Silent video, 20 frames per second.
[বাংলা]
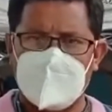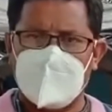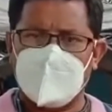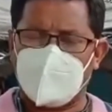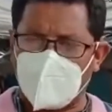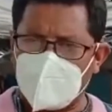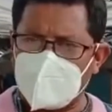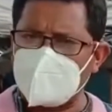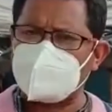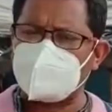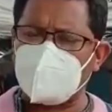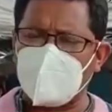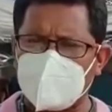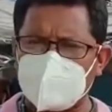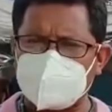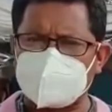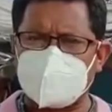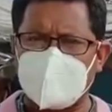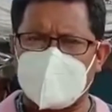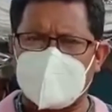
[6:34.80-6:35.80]
পরবর্তী
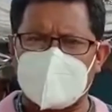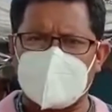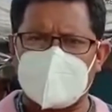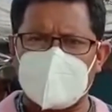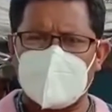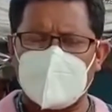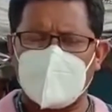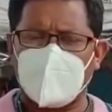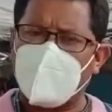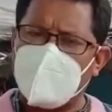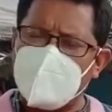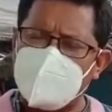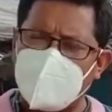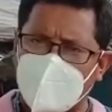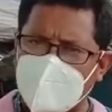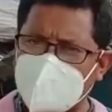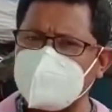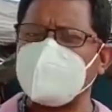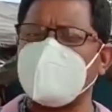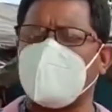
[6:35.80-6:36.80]
অবস্থায় ওই
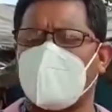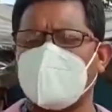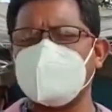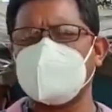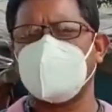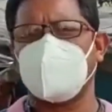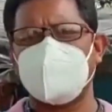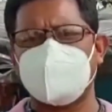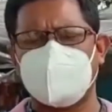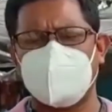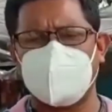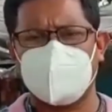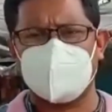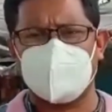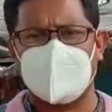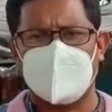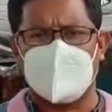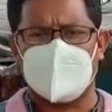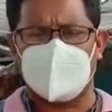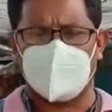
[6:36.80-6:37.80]
বাড়িতেই হাজির হয়েছিলেন
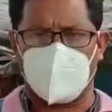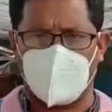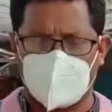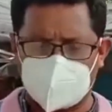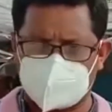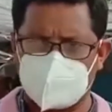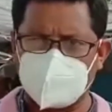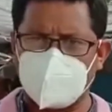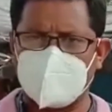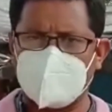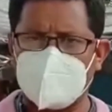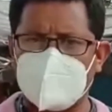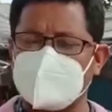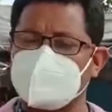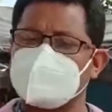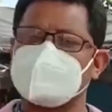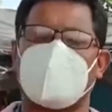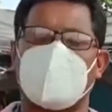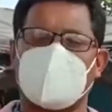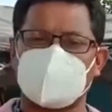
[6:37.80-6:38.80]
বর্তমান
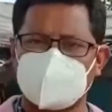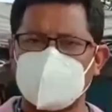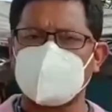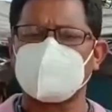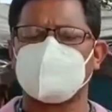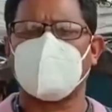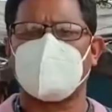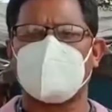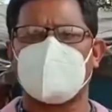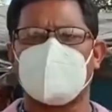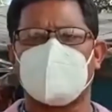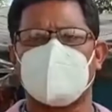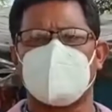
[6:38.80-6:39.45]
শাসক দল